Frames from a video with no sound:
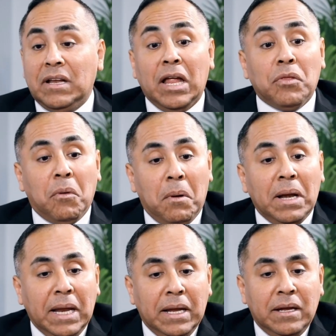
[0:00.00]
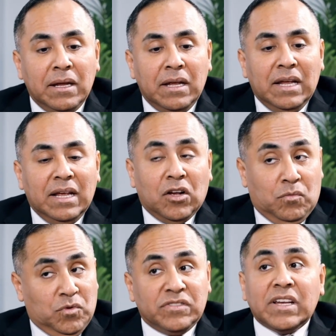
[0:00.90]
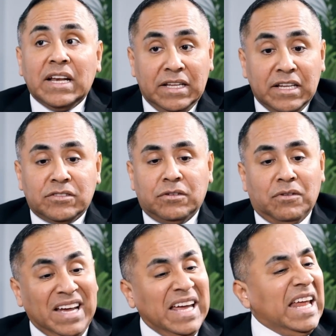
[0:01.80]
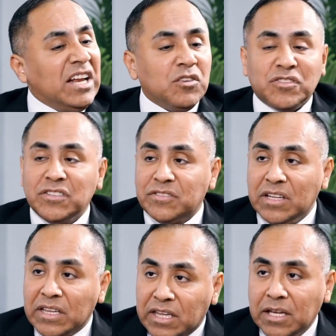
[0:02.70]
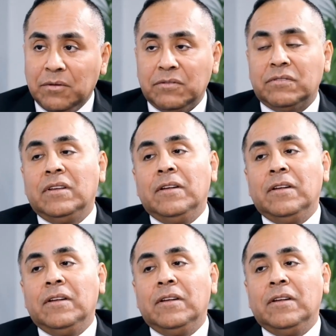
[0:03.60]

La nueva ley, como decía al inicio, crea los incentivos